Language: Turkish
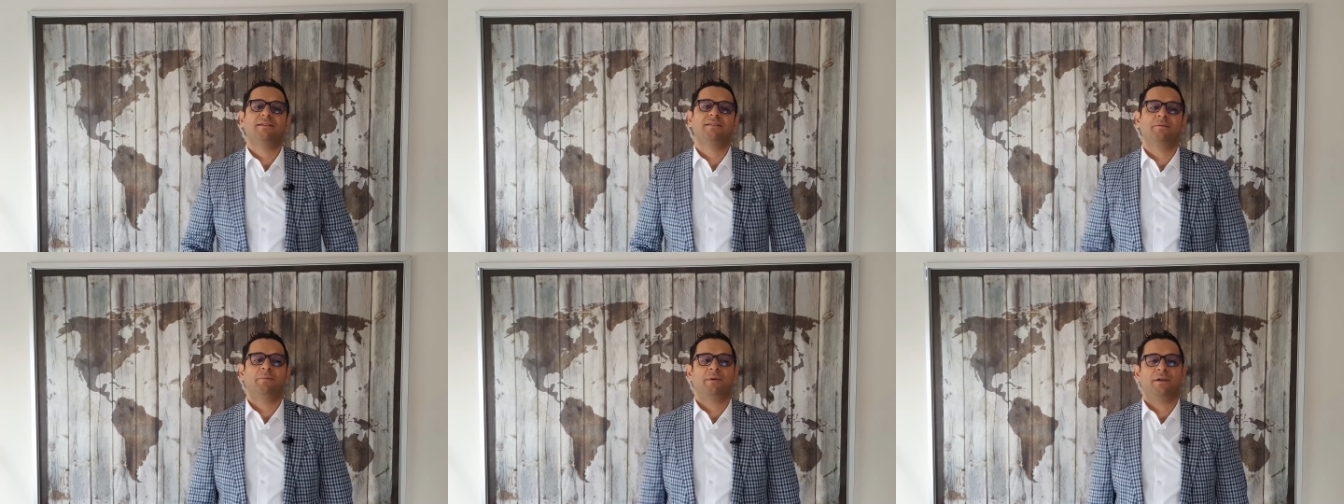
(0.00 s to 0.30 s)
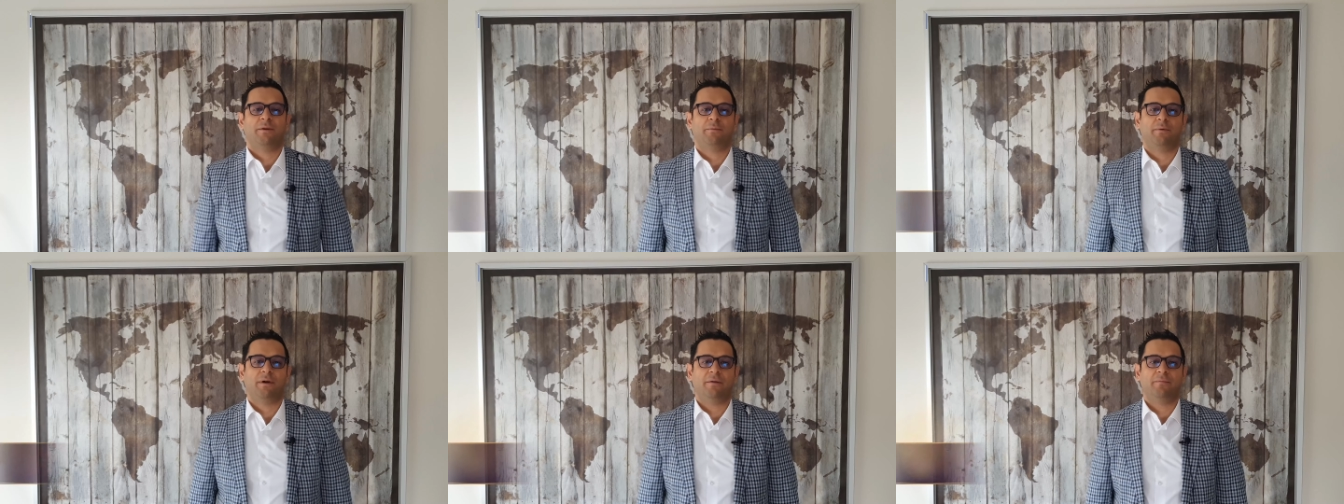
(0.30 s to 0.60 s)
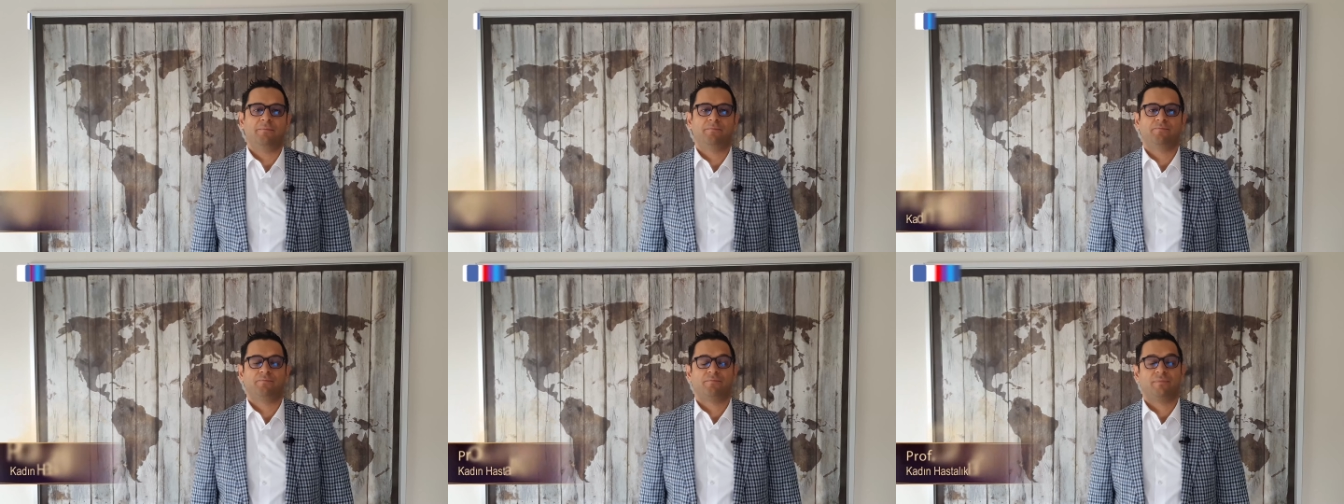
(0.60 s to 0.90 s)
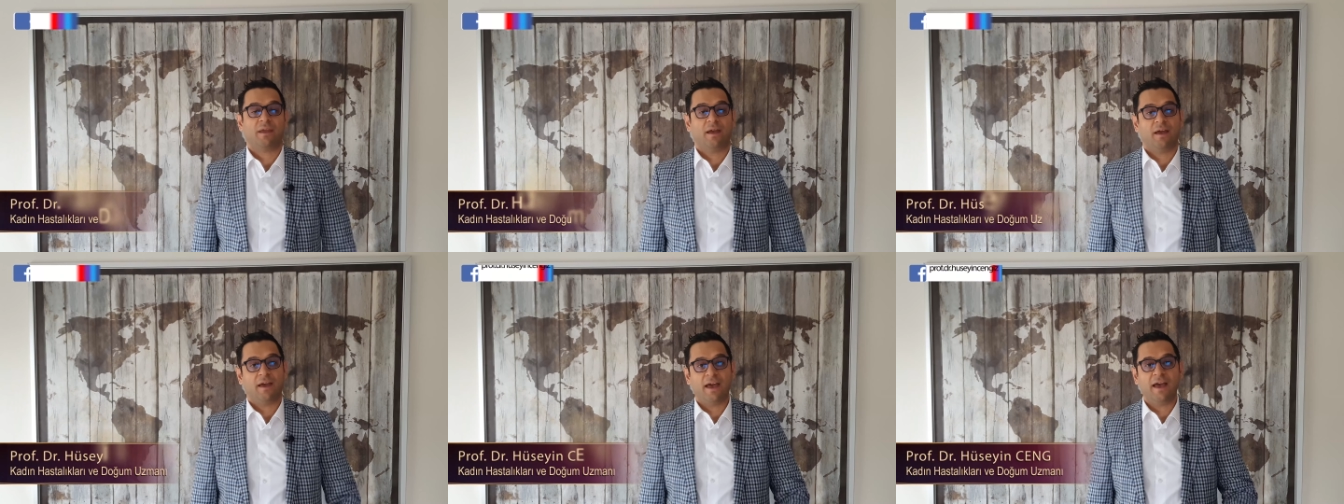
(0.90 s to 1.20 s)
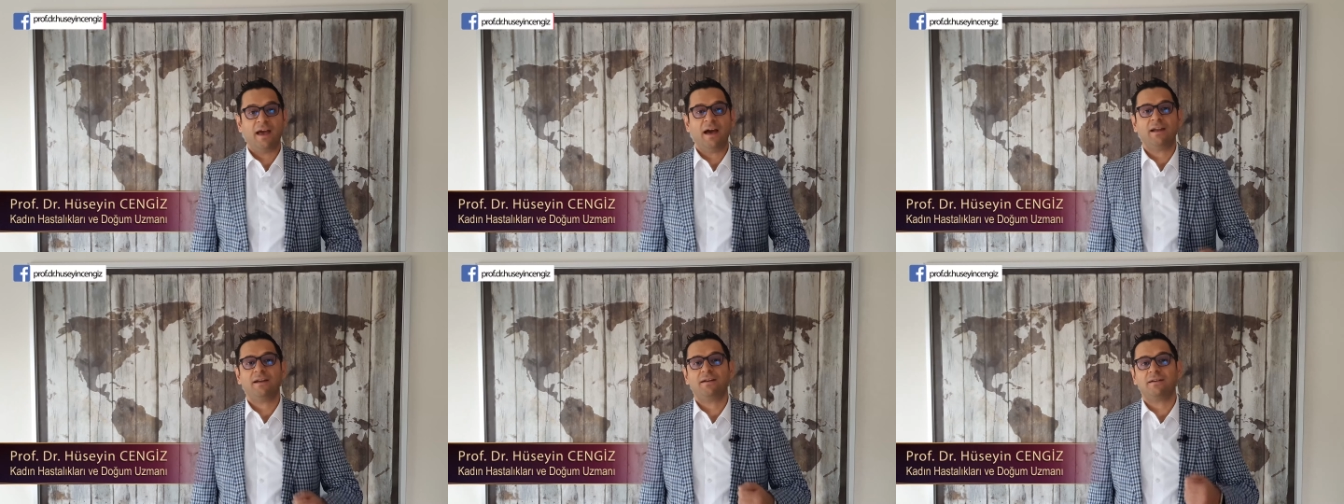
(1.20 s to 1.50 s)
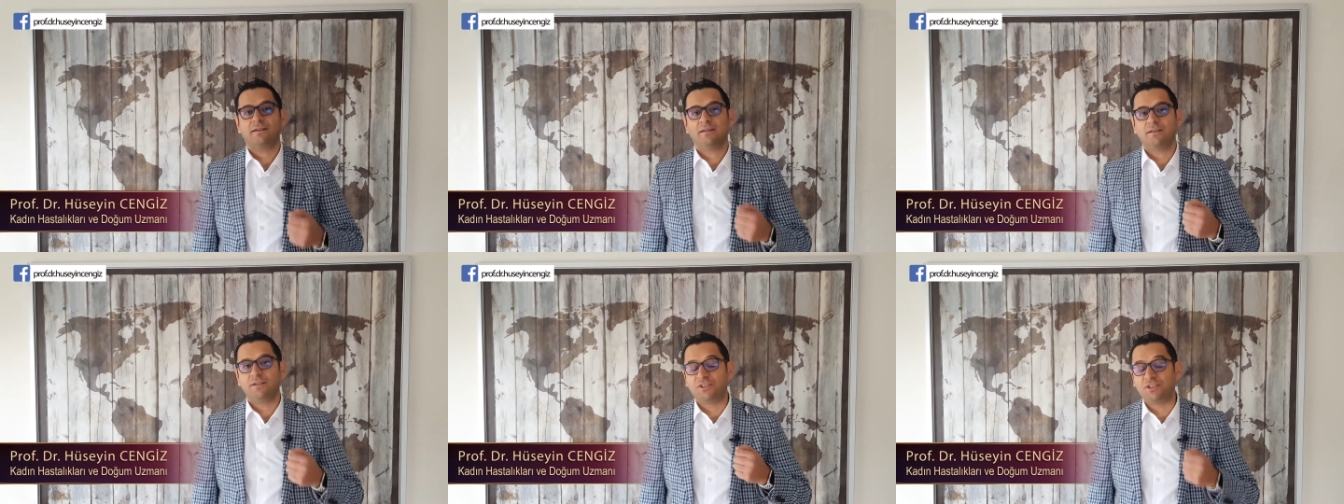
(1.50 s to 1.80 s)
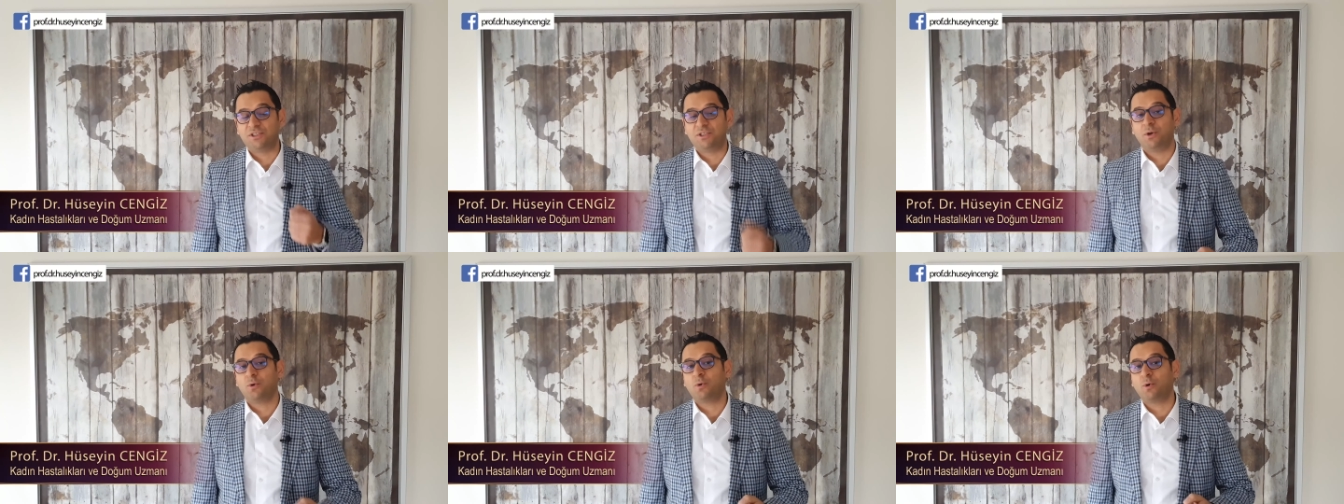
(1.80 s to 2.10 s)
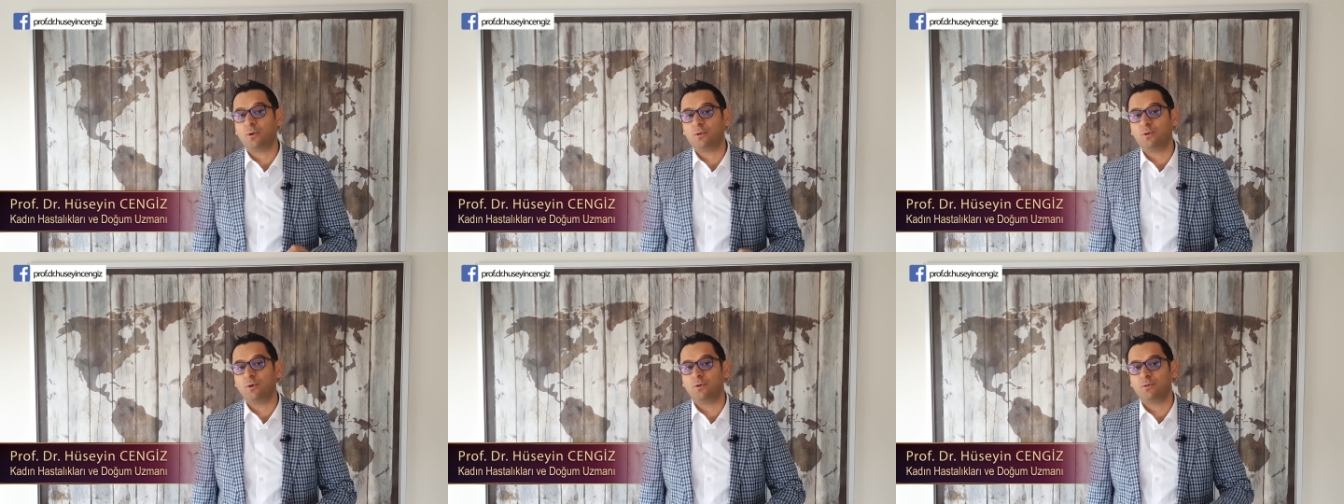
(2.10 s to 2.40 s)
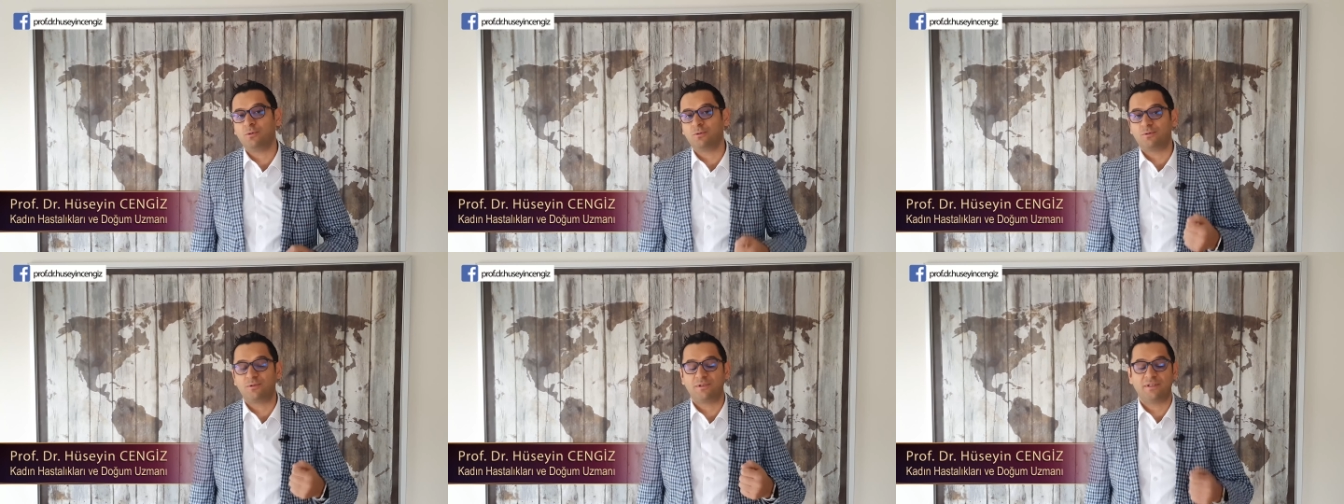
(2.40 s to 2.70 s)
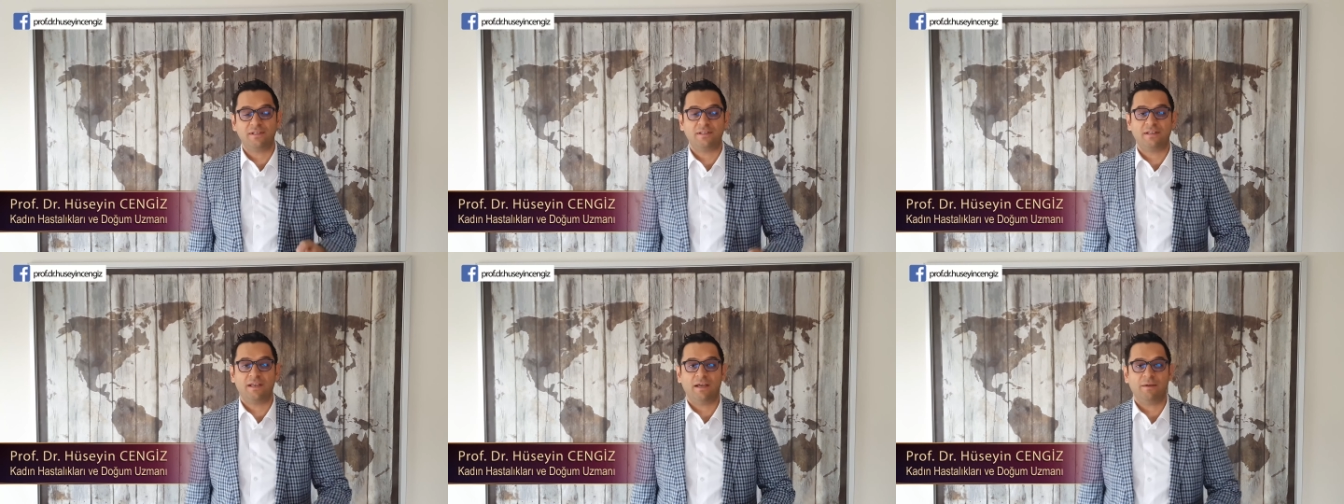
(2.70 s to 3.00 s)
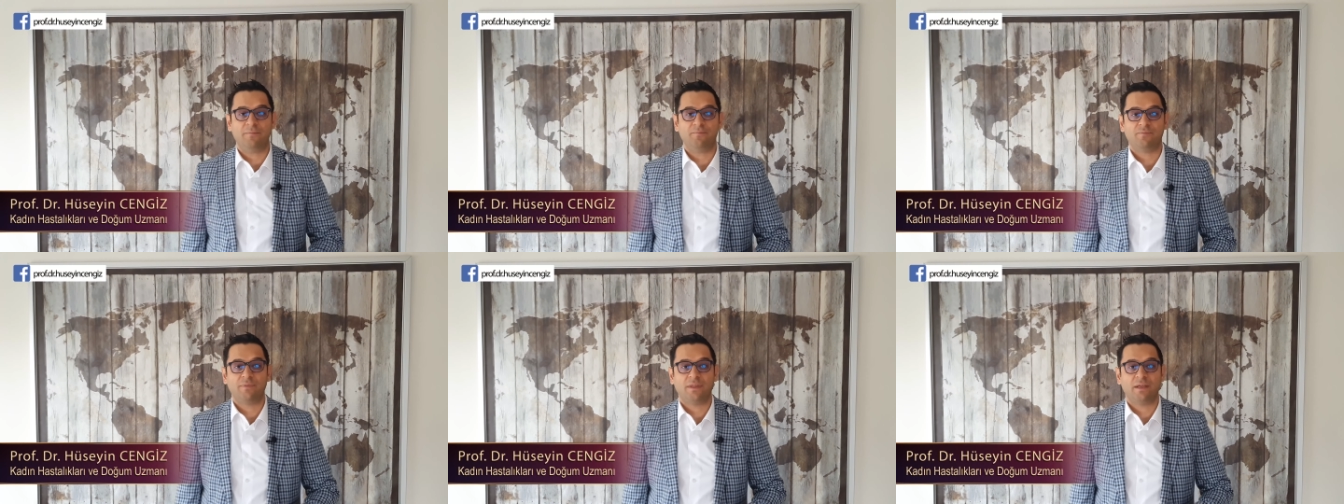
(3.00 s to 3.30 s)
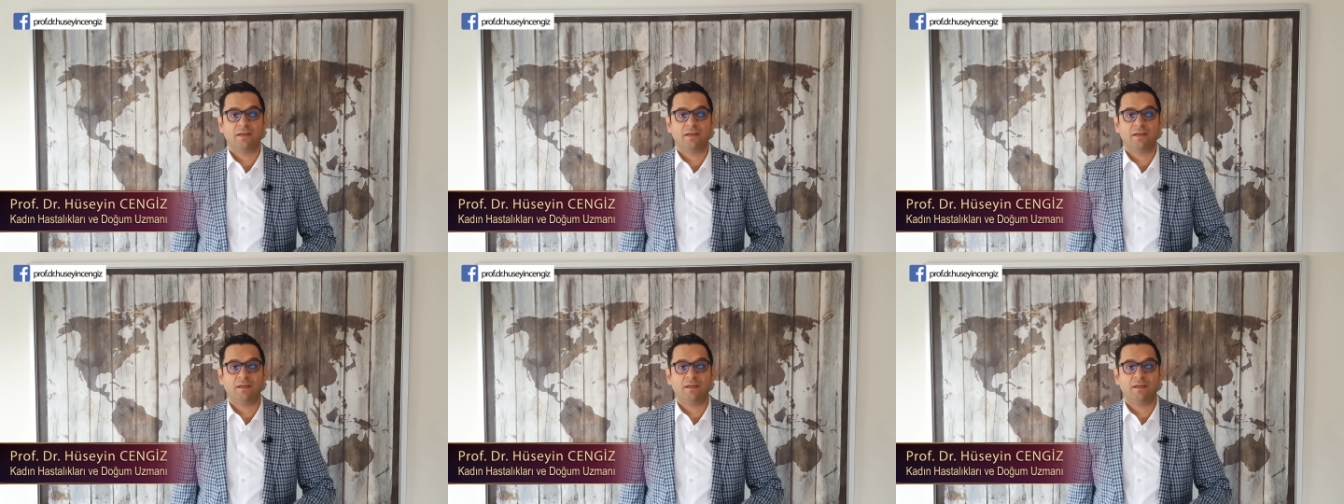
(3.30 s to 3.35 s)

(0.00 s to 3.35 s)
Herkese merhaba. Eğer jinekoloğunuz size